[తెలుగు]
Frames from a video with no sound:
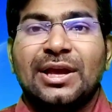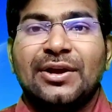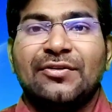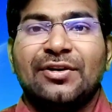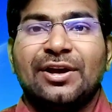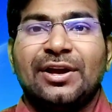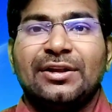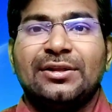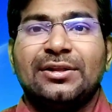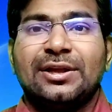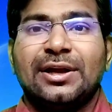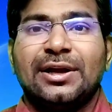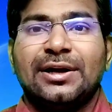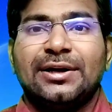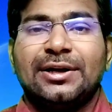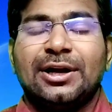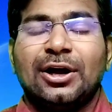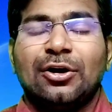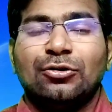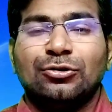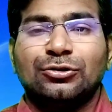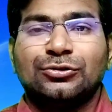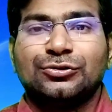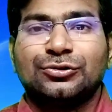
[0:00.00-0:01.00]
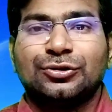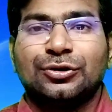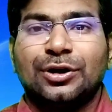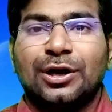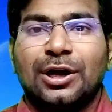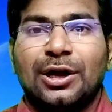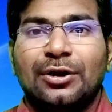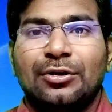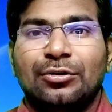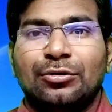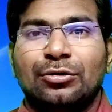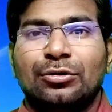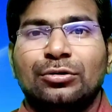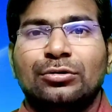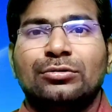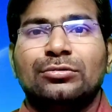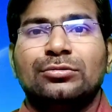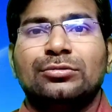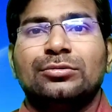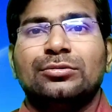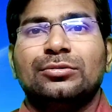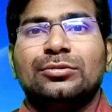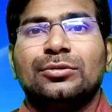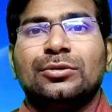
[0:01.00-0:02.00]
ఏవైతే డౌట్స్ ఉన్నాయో
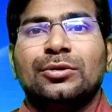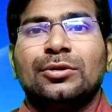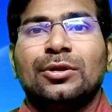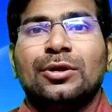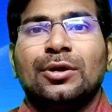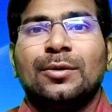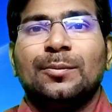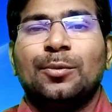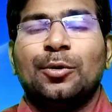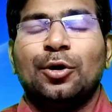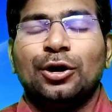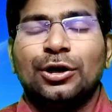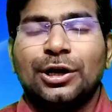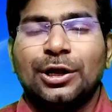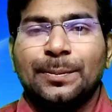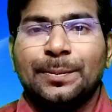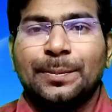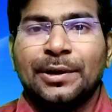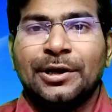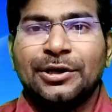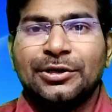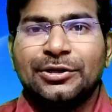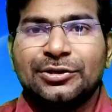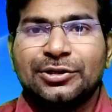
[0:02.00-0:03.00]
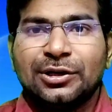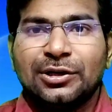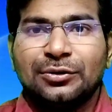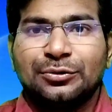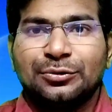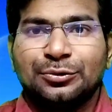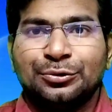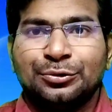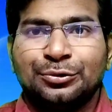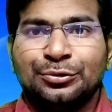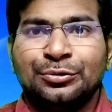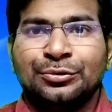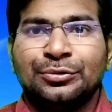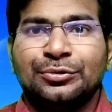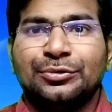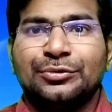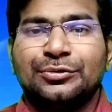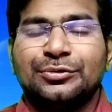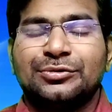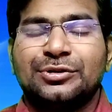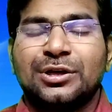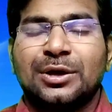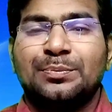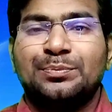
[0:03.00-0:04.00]
పోటీ పరీక్షలకు
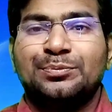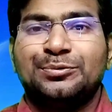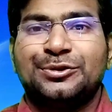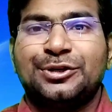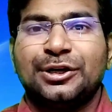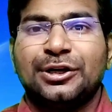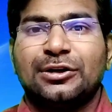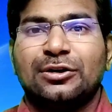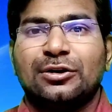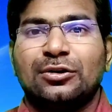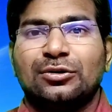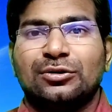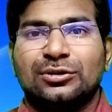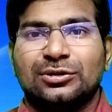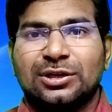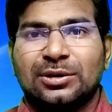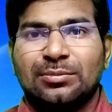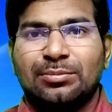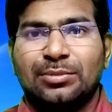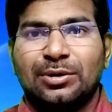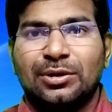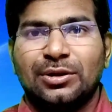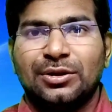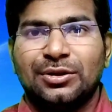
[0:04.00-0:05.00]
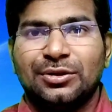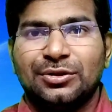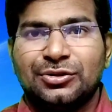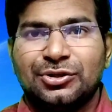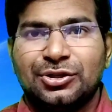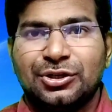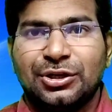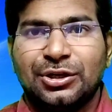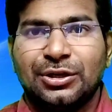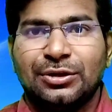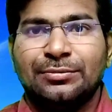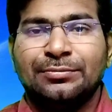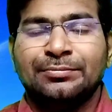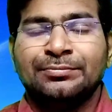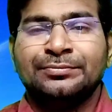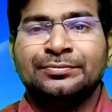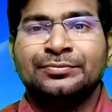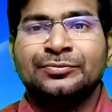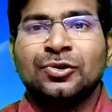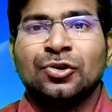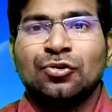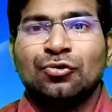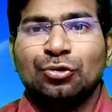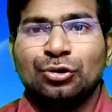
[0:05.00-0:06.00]
సబ్జెక్టులకు సంబంధించి
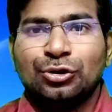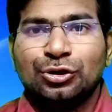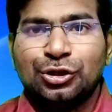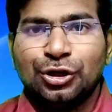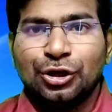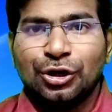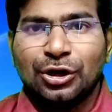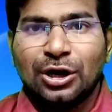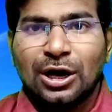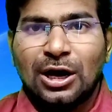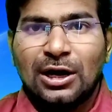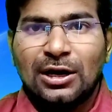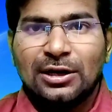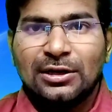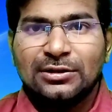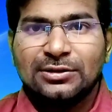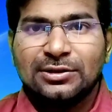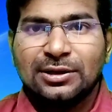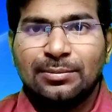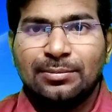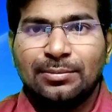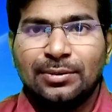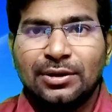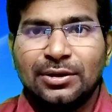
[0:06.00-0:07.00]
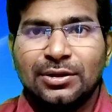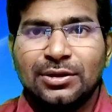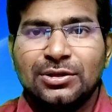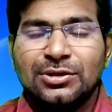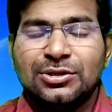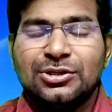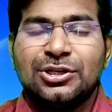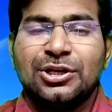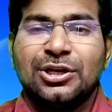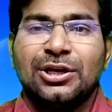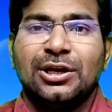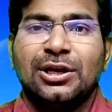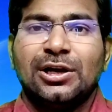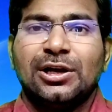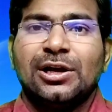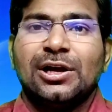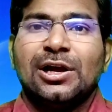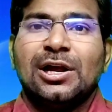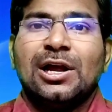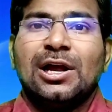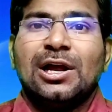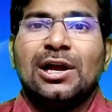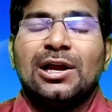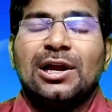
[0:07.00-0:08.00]
ఉద్యోగాలకు సంబంధించి
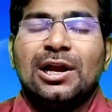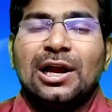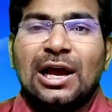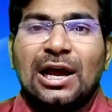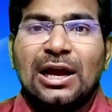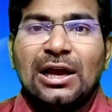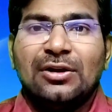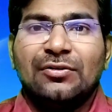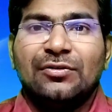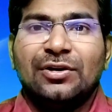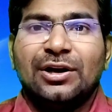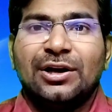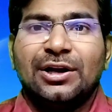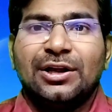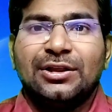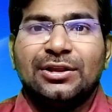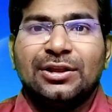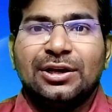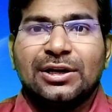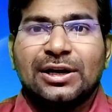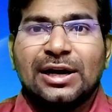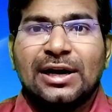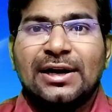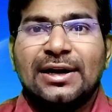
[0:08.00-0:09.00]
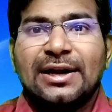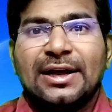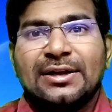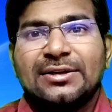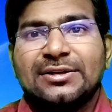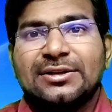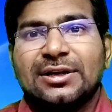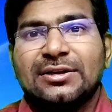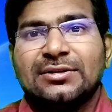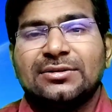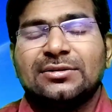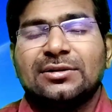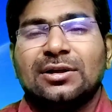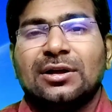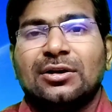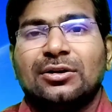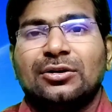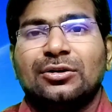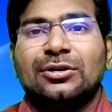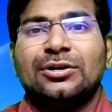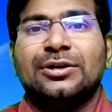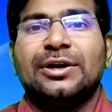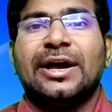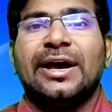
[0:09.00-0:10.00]
లైవ్ అనేది కండక్ట్
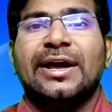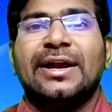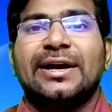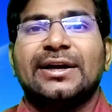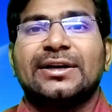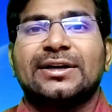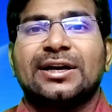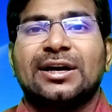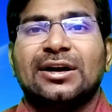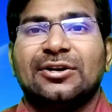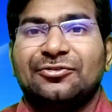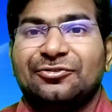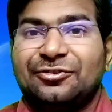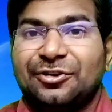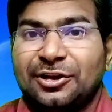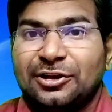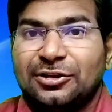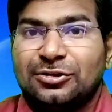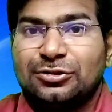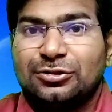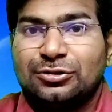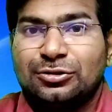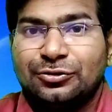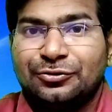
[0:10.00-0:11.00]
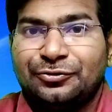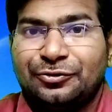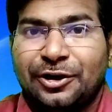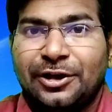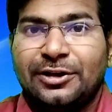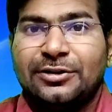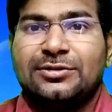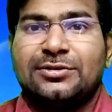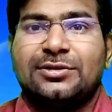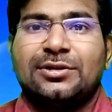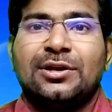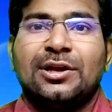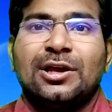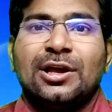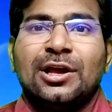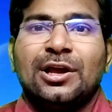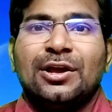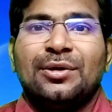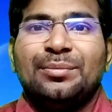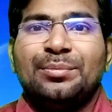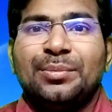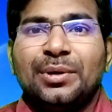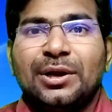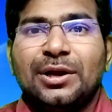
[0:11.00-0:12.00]
చేస్తున్నాను డైరెక్ట్గా ఫేస్ టు ఫేస్
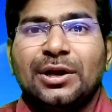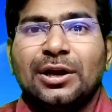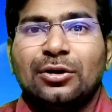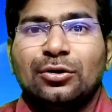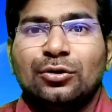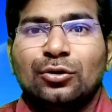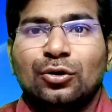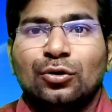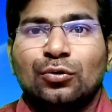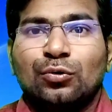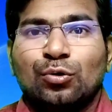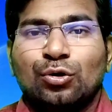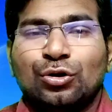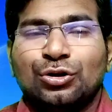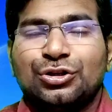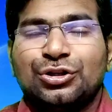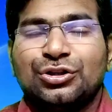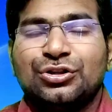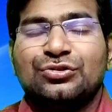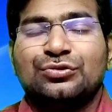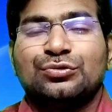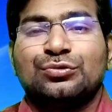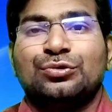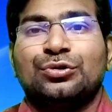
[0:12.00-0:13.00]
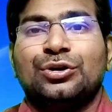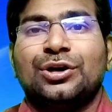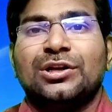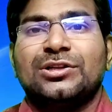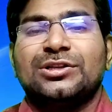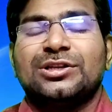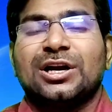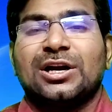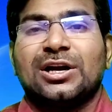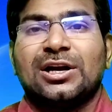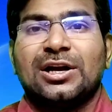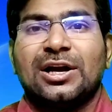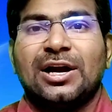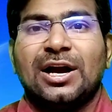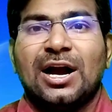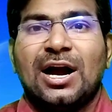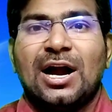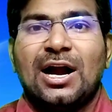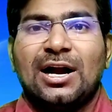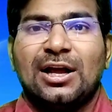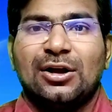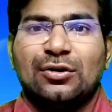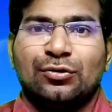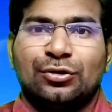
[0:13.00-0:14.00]
మీరు నన్ను క్వశ్చన్స్ కూడా చక్కగా
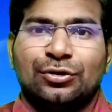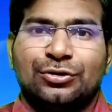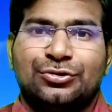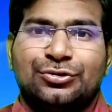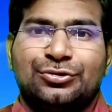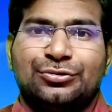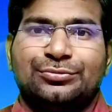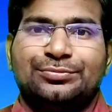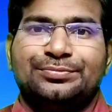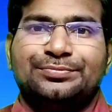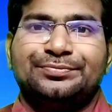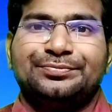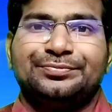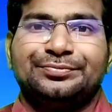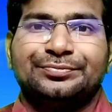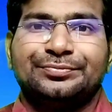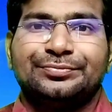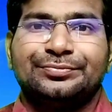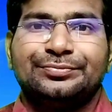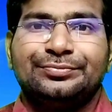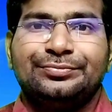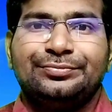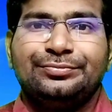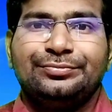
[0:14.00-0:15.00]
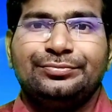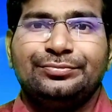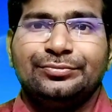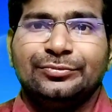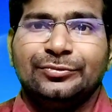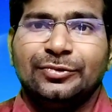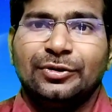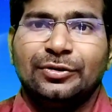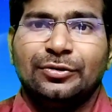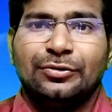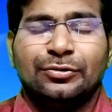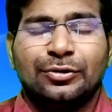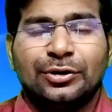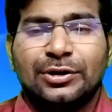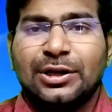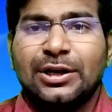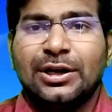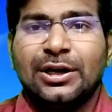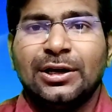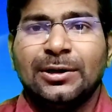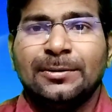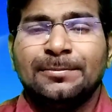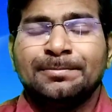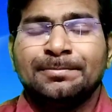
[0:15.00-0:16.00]
అడగవచ్చు
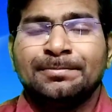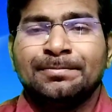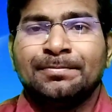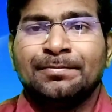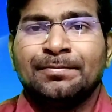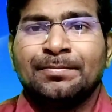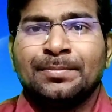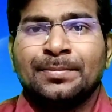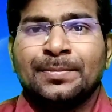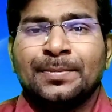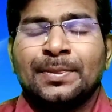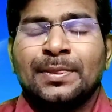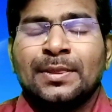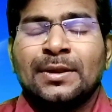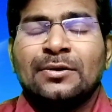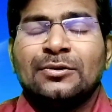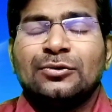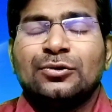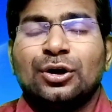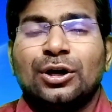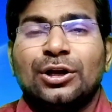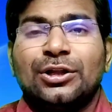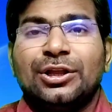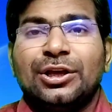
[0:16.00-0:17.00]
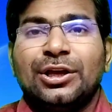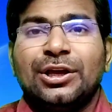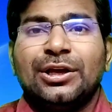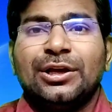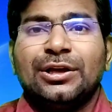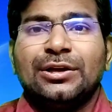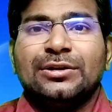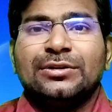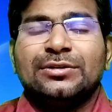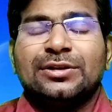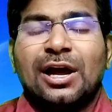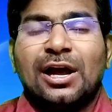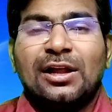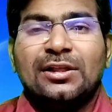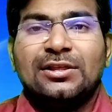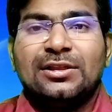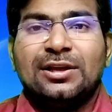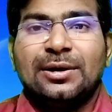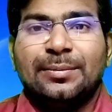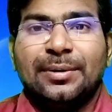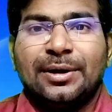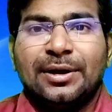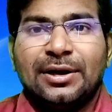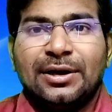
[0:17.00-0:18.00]
ఓకేనా సో అది
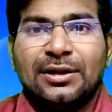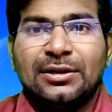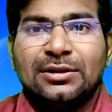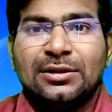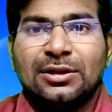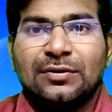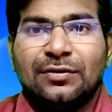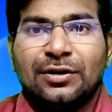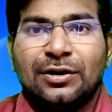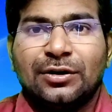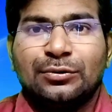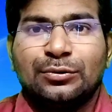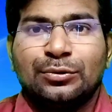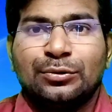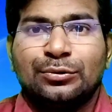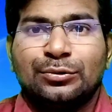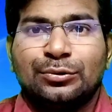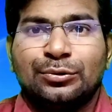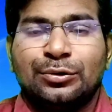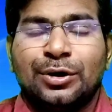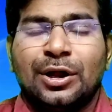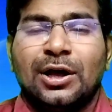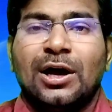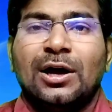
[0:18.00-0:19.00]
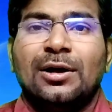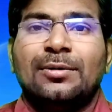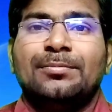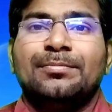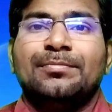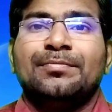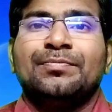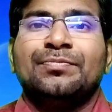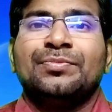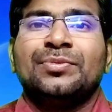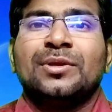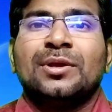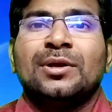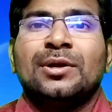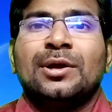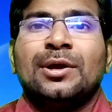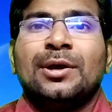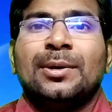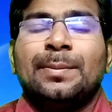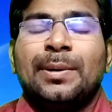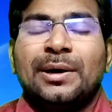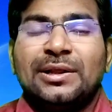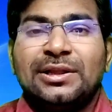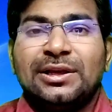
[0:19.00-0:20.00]
సాధ్యమైనంత వరకు కూడా
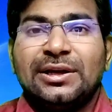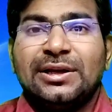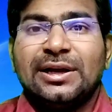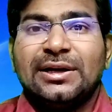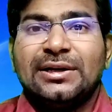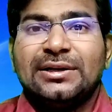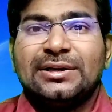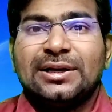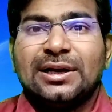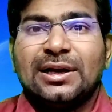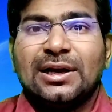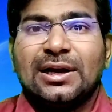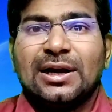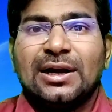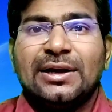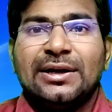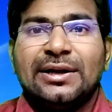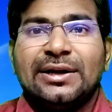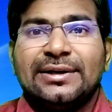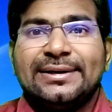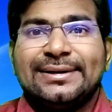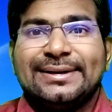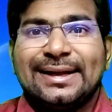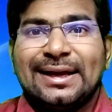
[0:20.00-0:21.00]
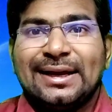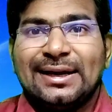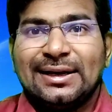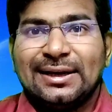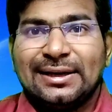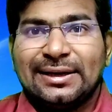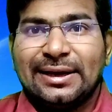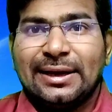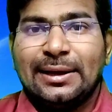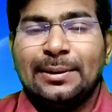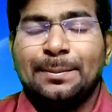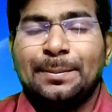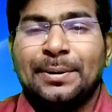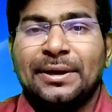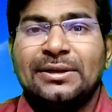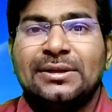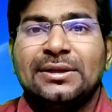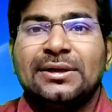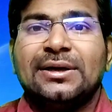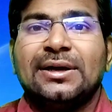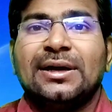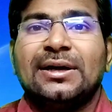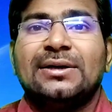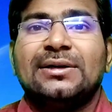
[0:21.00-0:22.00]
పది గంటలకండి టెన్కి
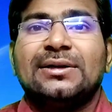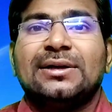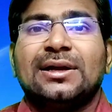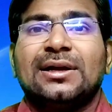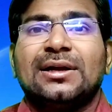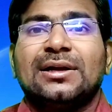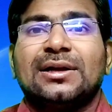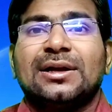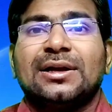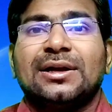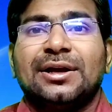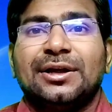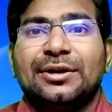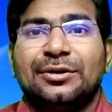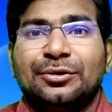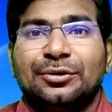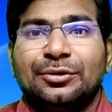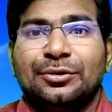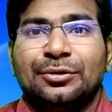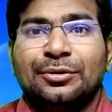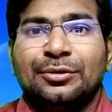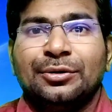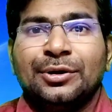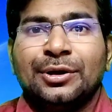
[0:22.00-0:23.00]
పది గంటలకి నేను